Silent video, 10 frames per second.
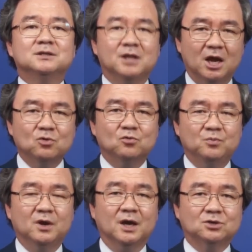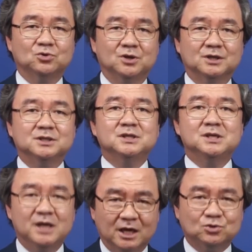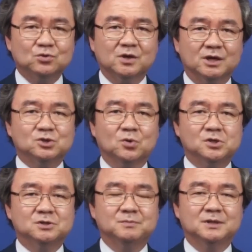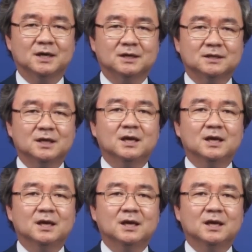내 운명의 주인은 예수 그리스도이십니다.